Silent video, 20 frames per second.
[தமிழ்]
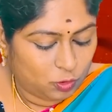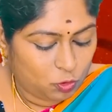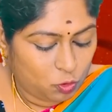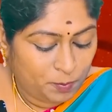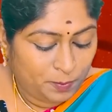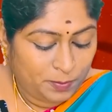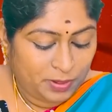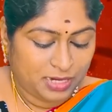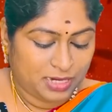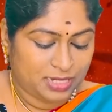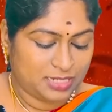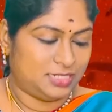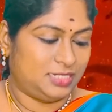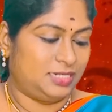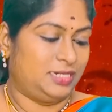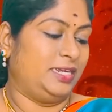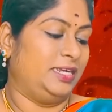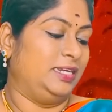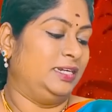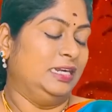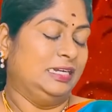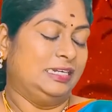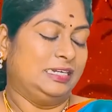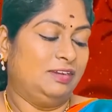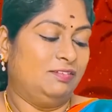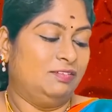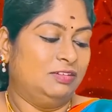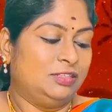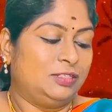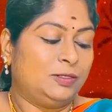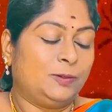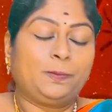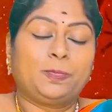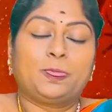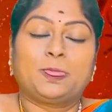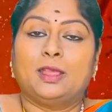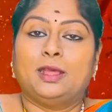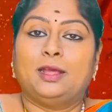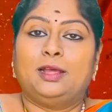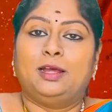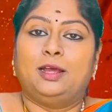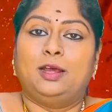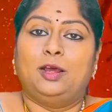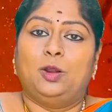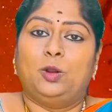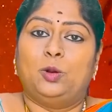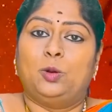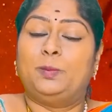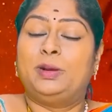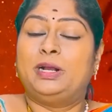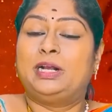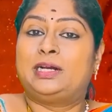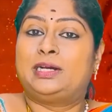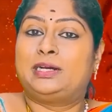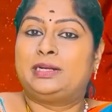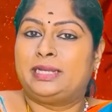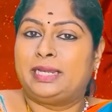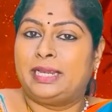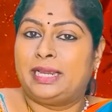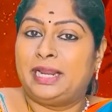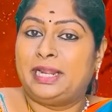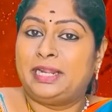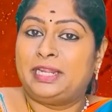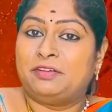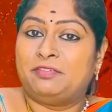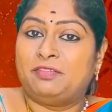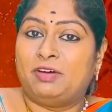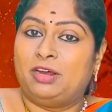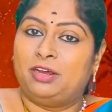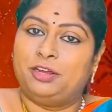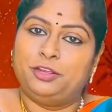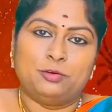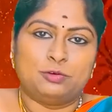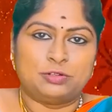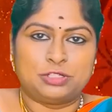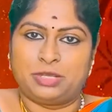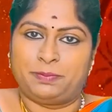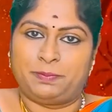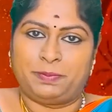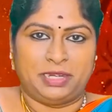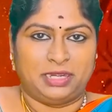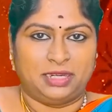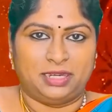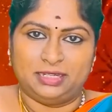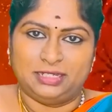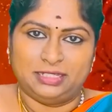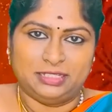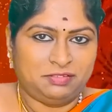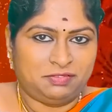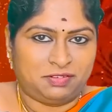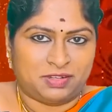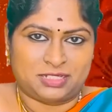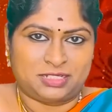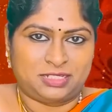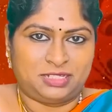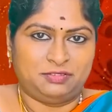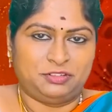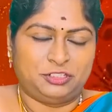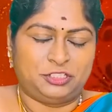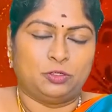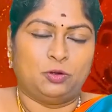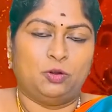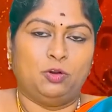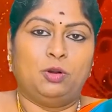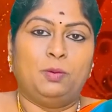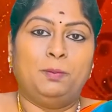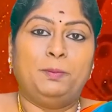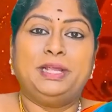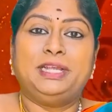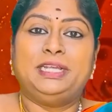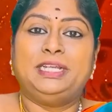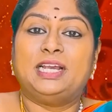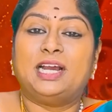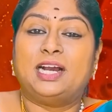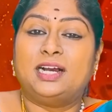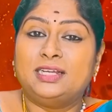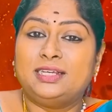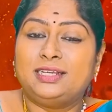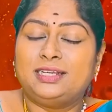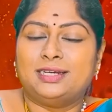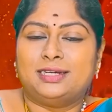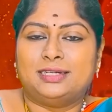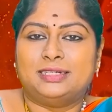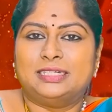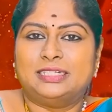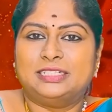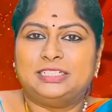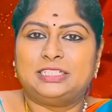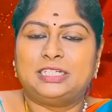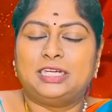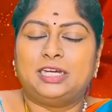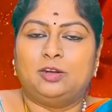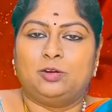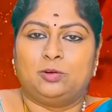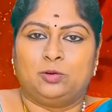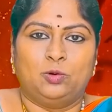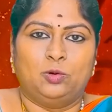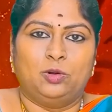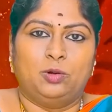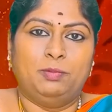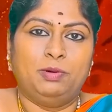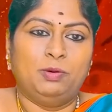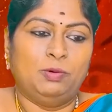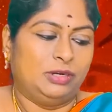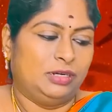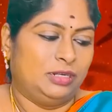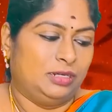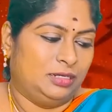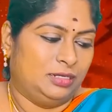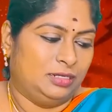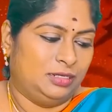கும்பராசி நேர்களுக்கெலாம் வந்து ரொம்ப க்ரியேட்டிவாக யோசிப்பீங்க இது ஃபஸ்ட்டு விஷயம் ரொம்ப யங் எனர்ஜியாக இருக்கும் ரொம்ப ஒரு